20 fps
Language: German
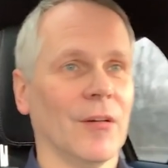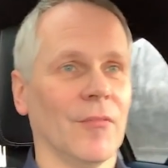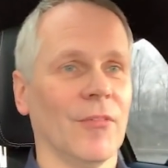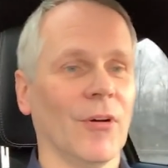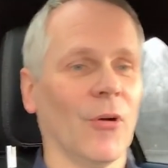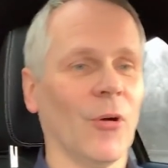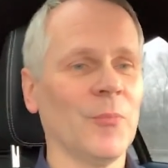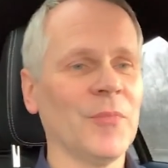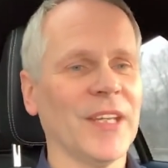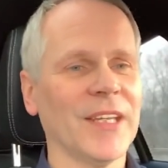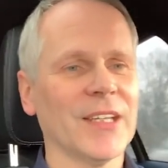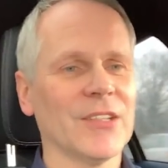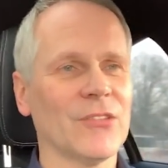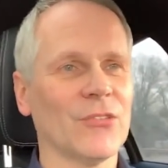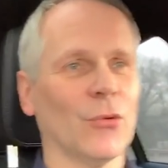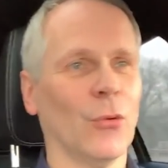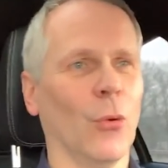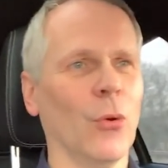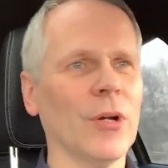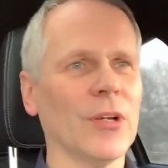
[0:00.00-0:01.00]
Warum der jetzt
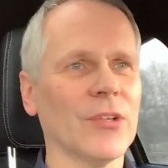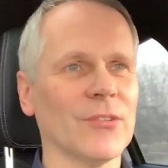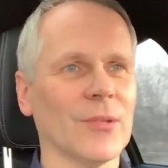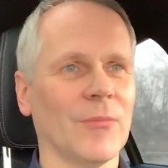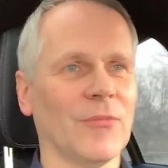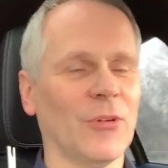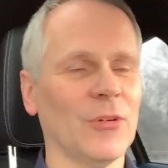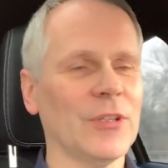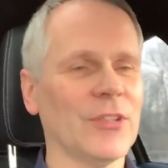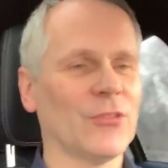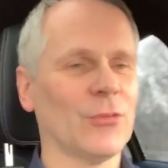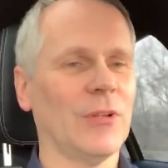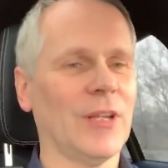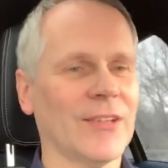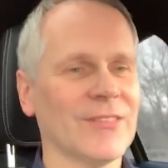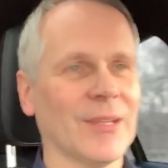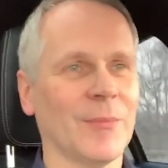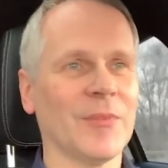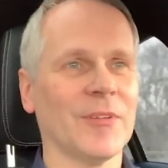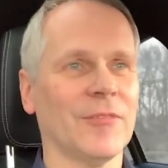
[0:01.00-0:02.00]
so hoch ist, obwohl ich so
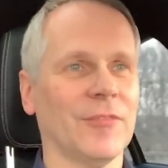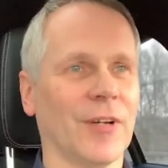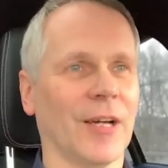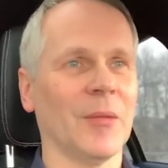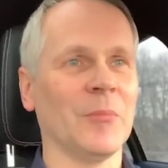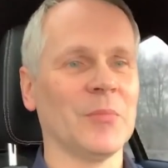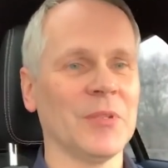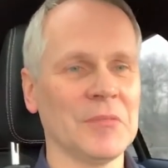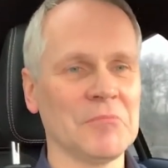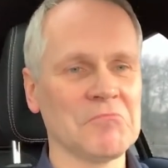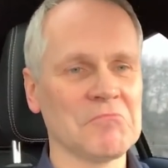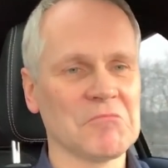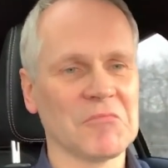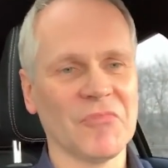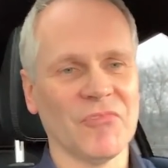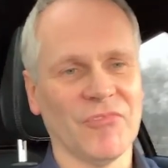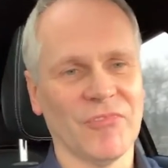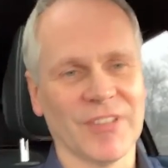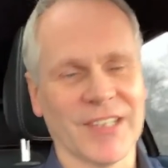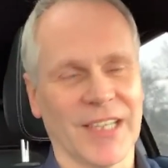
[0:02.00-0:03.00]
langsam gefahren bin,
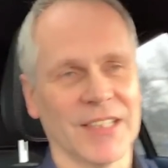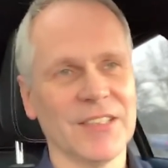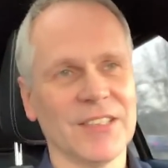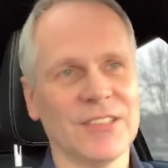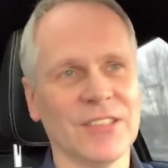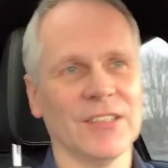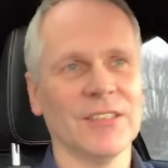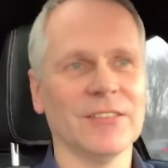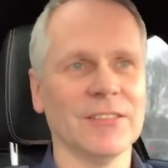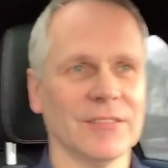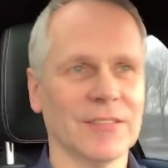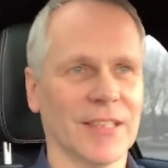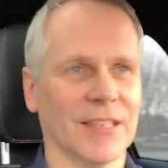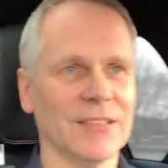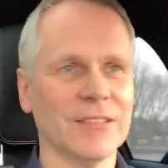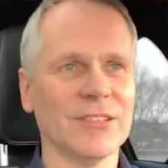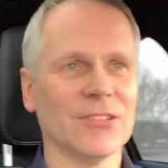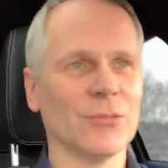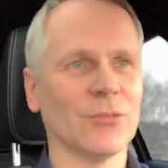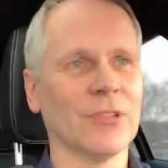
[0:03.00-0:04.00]
kann ich, den, kann ich
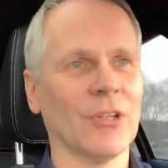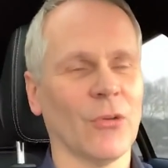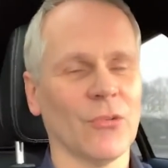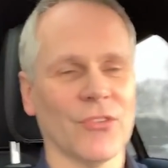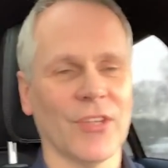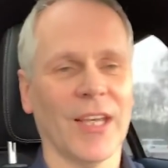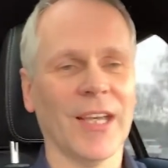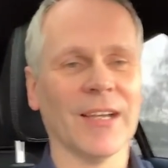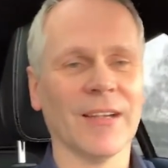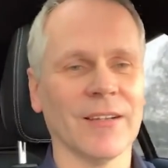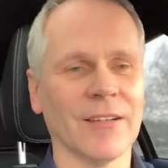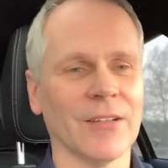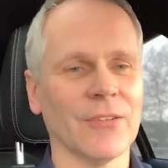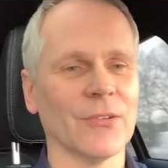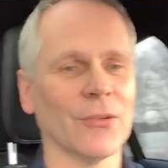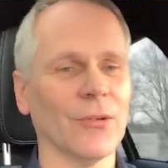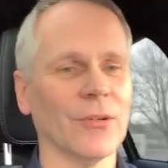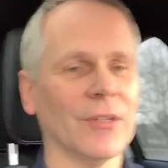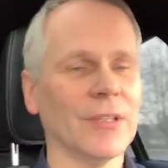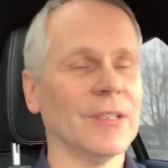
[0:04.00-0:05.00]
nicht so genau sagen.
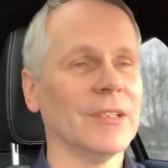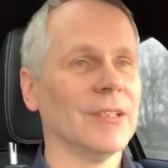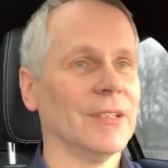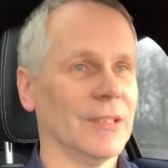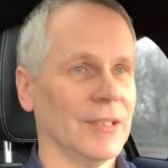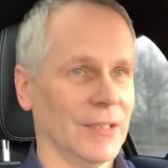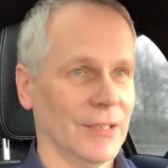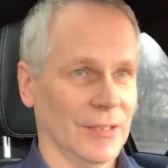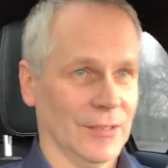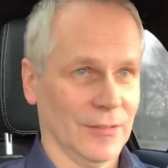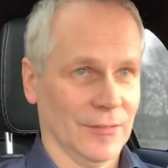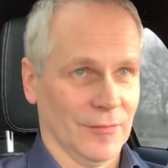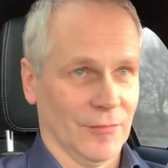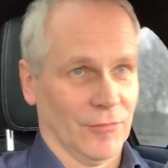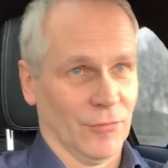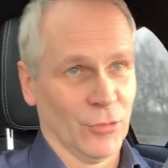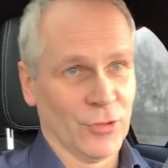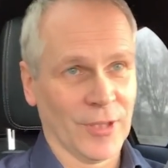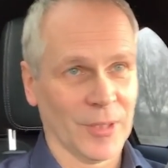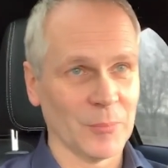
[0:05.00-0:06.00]
Also
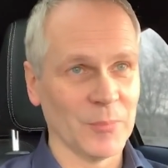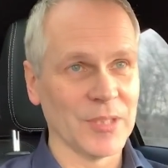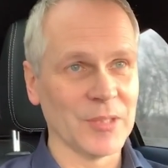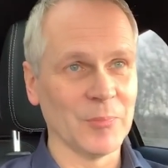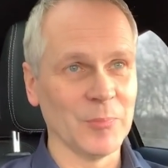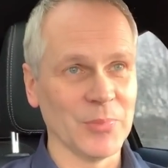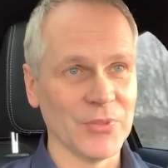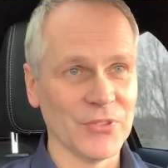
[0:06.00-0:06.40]
wundert mich ein